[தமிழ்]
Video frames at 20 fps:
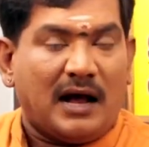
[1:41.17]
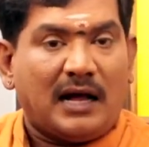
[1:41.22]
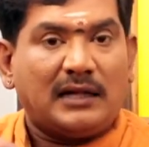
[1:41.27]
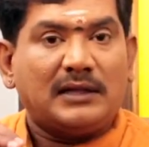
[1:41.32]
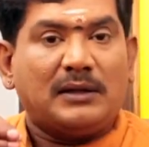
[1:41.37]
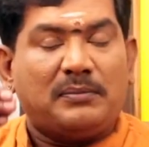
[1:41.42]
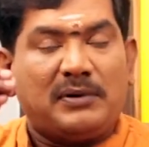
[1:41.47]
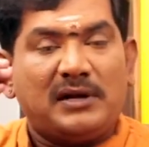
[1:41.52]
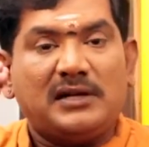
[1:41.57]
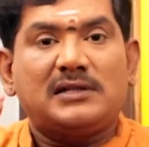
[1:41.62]

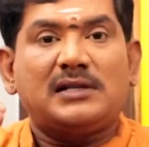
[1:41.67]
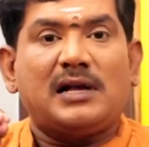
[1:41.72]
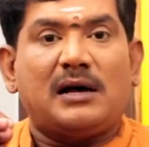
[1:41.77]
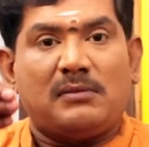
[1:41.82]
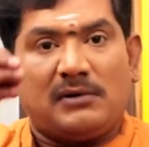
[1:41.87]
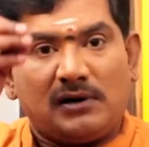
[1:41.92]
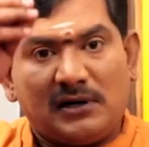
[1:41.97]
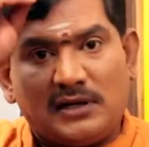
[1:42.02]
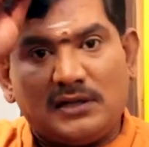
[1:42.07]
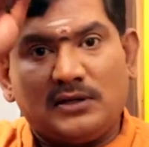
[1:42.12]
அந்த பெண்
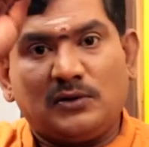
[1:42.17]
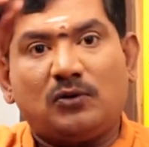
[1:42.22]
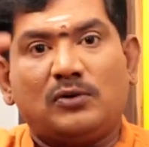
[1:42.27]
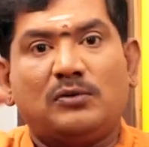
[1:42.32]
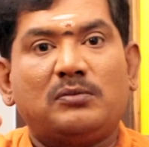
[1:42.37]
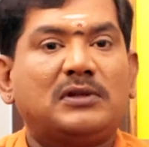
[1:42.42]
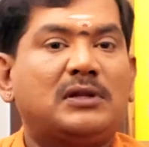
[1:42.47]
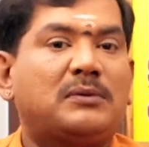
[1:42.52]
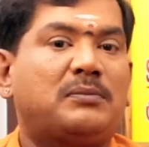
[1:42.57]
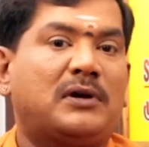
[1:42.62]
சாபங்கள் அந்த
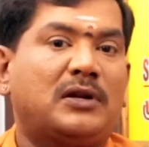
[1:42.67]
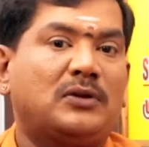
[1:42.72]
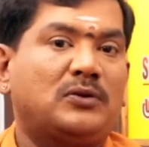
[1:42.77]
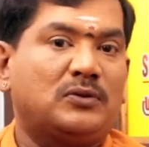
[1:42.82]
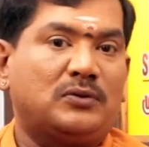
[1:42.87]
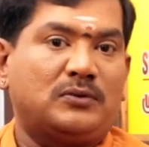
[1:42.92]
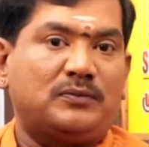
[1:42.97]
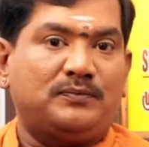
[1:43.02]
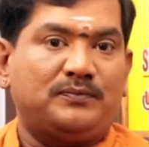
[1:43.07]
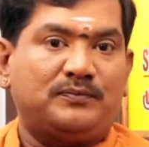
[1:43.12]
குடும்பத்தை
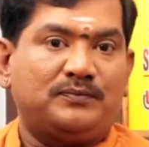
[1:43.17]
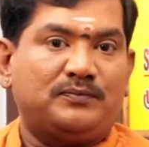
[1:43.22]
படுத்தும்